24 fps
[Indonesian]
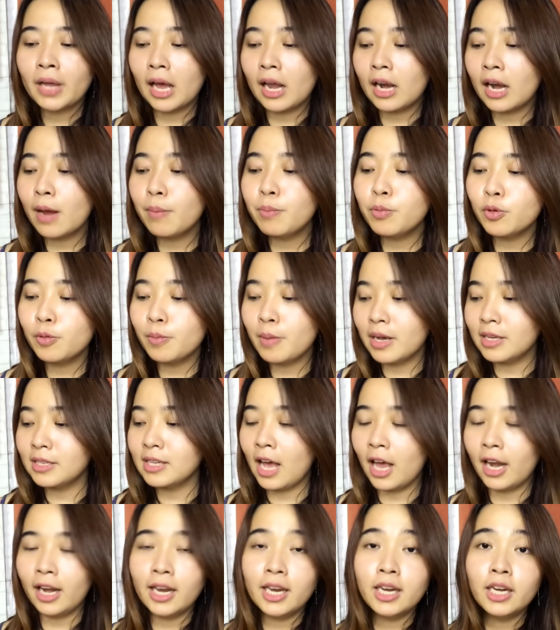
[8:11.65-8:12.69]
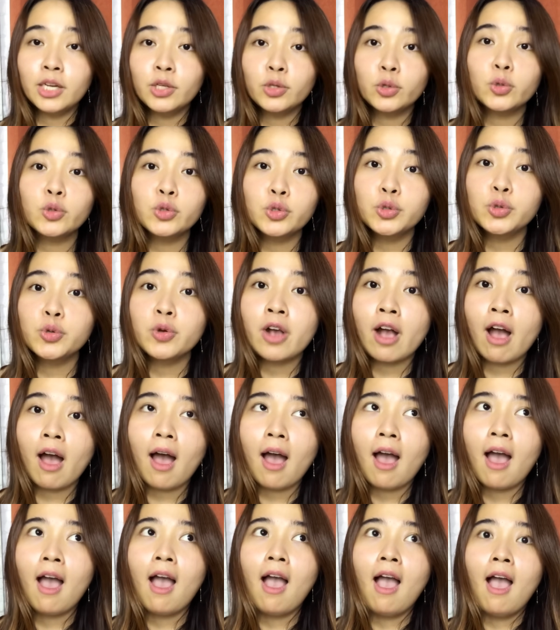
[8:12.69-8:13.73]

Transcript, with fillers: karena purbasari ini tuh juga